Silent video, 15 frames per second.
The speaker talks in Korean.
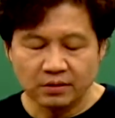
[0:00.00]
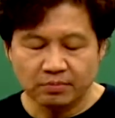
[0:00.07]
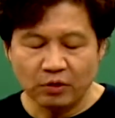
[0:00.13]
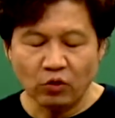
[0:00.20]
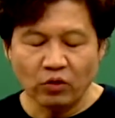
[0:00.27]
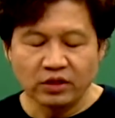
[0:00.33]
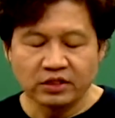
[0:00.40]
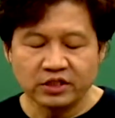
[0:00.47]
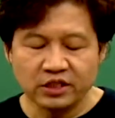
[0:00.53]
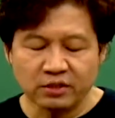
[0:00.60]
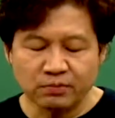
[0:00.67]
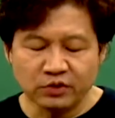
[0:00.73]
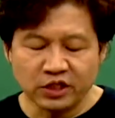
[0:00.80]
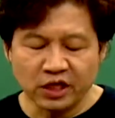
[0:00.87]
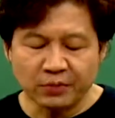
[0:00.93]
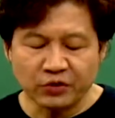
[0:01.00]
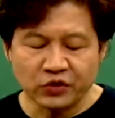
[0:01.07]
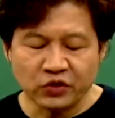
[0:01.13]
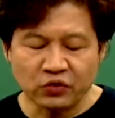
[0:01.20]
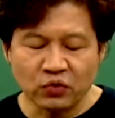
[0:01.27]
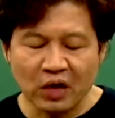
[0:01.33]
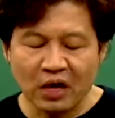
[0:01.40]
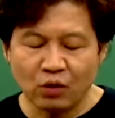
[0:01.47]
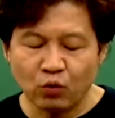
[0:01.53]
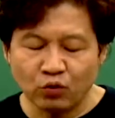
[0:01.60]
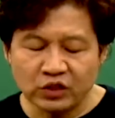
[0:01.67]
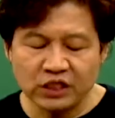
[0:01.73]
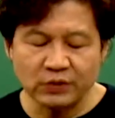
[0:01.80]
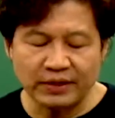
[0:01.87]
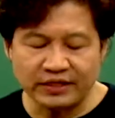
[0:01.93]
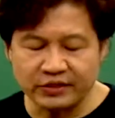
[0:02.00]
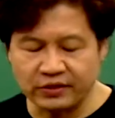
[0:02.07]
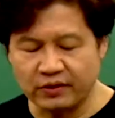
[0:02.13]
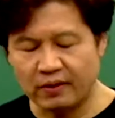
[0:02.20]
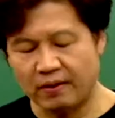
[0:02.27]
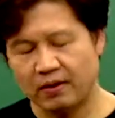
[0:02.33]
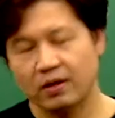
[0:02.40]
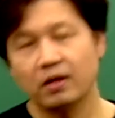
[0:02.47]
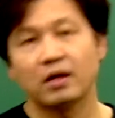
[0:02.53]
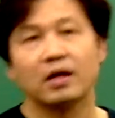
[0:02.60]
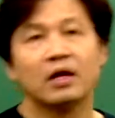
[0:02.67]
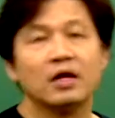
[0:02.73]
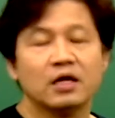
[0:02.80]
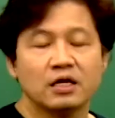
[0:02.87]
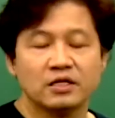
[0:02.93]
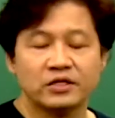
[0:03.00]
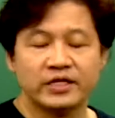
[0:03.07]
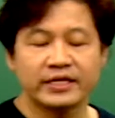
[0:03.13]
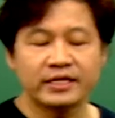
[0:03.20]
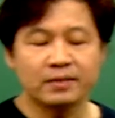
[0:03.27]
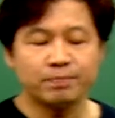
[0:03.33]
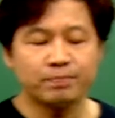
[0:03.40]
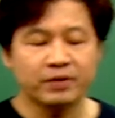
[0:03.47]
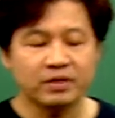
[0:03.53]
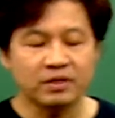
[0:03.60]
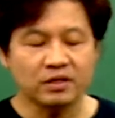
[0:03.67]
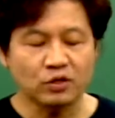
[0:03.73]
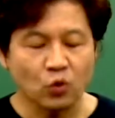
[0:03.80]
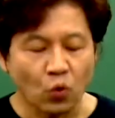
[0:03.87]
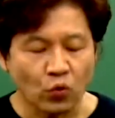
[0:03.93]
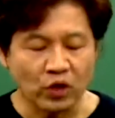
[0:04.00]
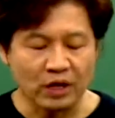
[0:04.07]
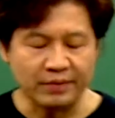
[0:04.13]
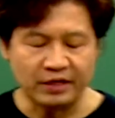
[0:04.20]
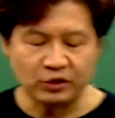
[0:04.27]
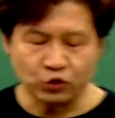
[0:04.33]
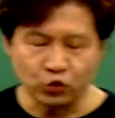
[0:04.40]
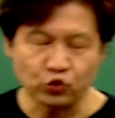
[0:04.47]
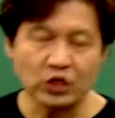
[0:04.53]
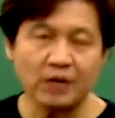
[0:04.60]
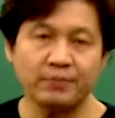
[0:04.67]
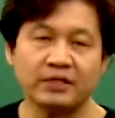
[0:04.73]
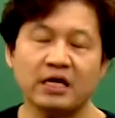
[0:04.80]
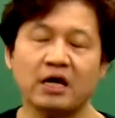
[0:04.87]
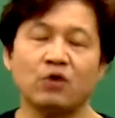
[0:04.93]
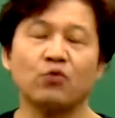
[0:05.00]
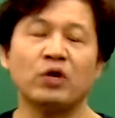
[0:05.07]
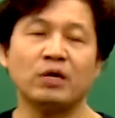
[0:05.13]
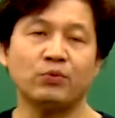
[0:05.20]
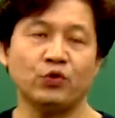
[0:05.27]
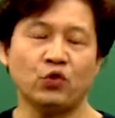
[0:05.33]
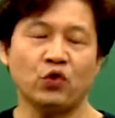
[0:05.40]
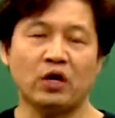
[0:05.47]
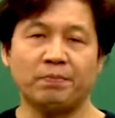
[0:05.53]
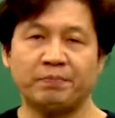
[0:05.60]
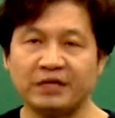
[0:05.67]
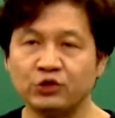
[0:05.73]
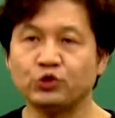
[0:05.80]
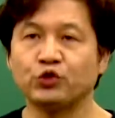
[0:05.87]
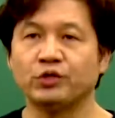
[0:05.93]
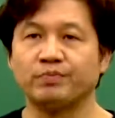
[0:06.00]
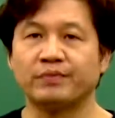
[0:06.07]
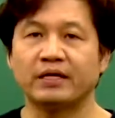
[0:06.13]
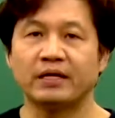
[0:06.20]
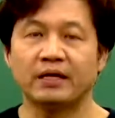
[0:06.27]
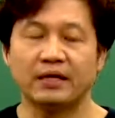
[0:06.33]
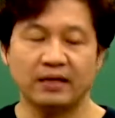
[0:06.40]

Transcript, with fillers: 바로 지역 분석의 필요성과 국지화죠. 디귿번 동그라미 중요합니다. 외부 효과 빈출입니다.